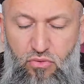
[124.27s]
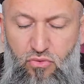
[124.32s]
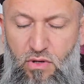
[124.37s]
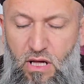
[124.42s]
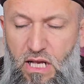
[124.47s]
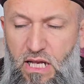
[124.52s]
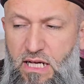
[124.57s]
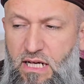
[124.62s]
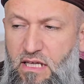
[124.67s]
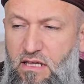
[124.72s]

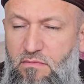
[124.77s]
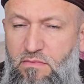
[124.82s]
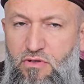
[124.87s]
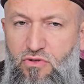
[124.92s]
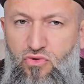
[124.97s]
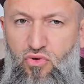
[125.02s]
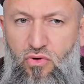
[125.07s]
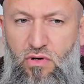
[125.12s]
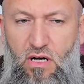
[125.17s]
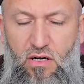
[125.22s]
Bununla alakalı
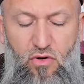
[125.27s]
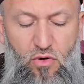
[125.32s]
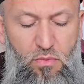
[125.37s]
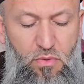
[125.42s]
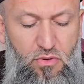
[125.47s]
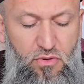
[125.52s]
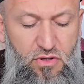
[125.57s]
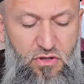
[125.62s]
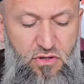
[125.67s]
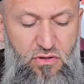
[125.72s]
bir sokak
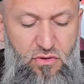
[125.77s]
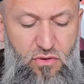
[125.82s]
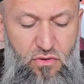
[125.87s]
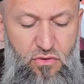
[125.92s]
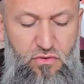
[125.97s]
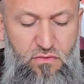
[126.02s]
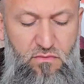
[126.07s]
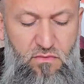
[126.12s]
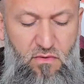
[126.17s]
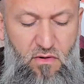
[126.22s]
röportajı
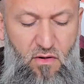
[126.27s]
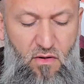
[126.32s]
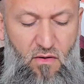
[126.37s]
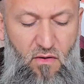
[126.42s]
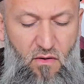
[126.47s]
gördüm.